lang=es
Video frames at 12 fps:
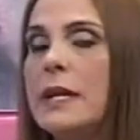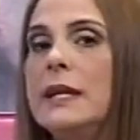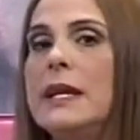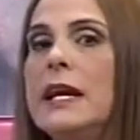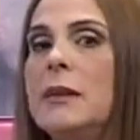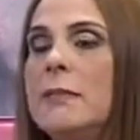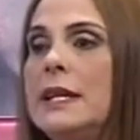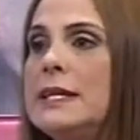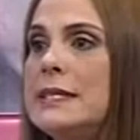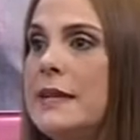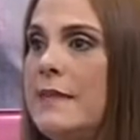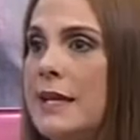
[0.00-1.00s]

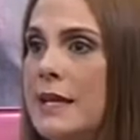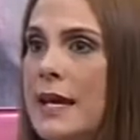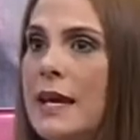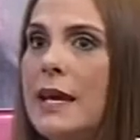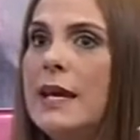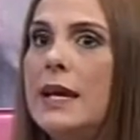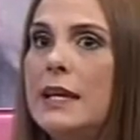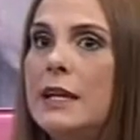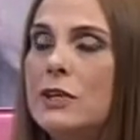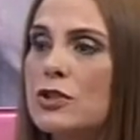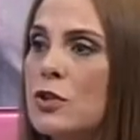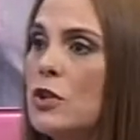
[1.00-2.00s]
Generalmente se ven en
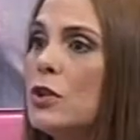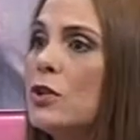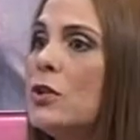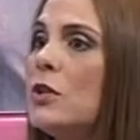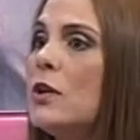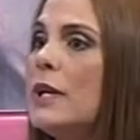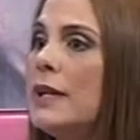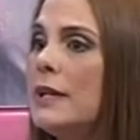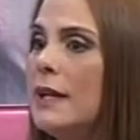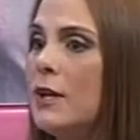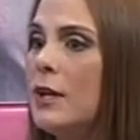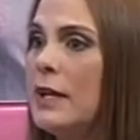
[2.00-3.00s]
el rostro,
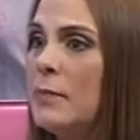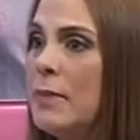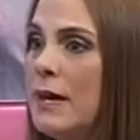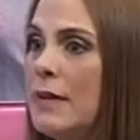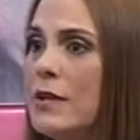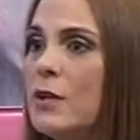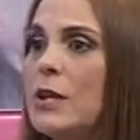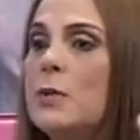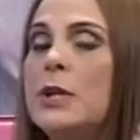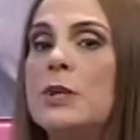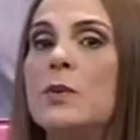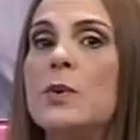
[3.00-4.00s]
en, el pabellón
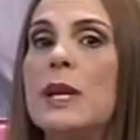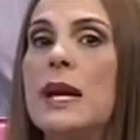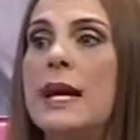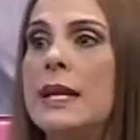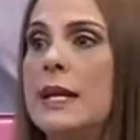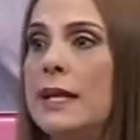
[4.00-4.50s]
auricular,